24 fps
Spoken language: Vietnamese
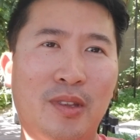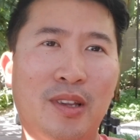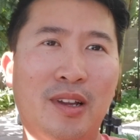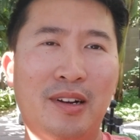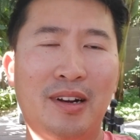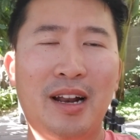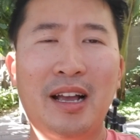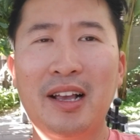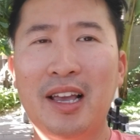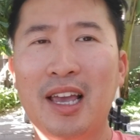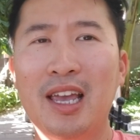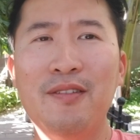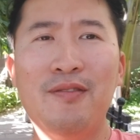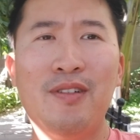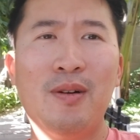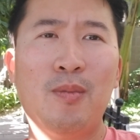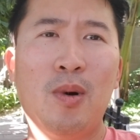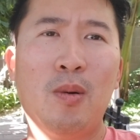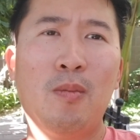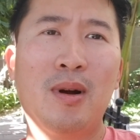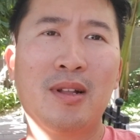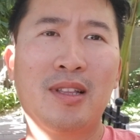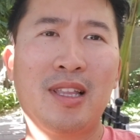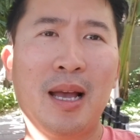đăng ký vào
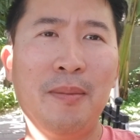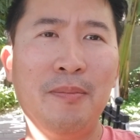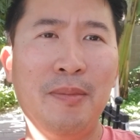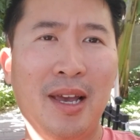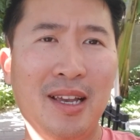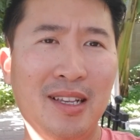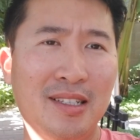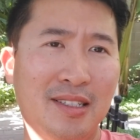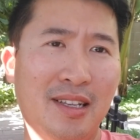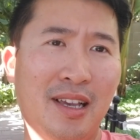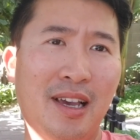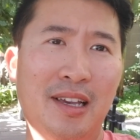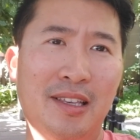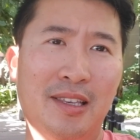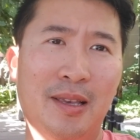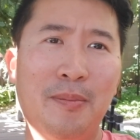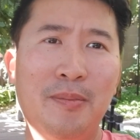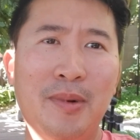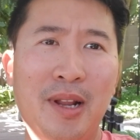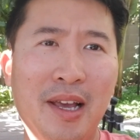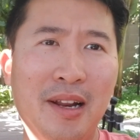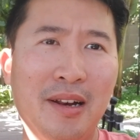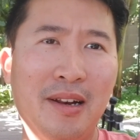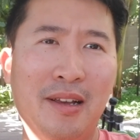
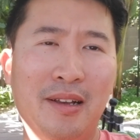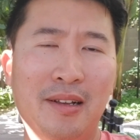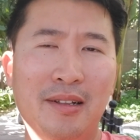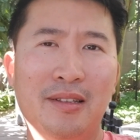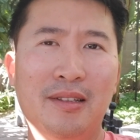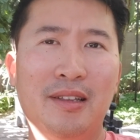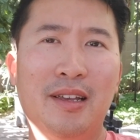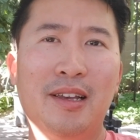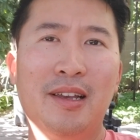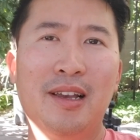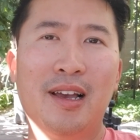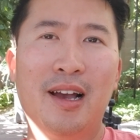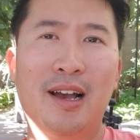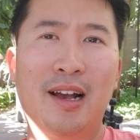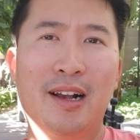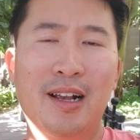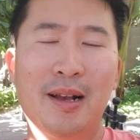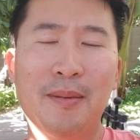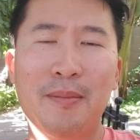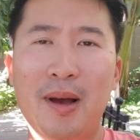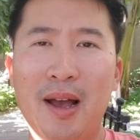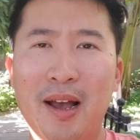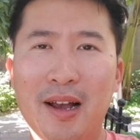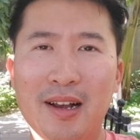138sc.net đó thì uh,
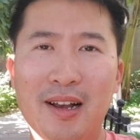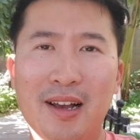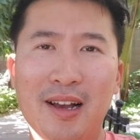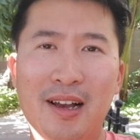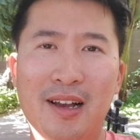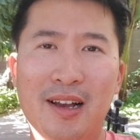các bạn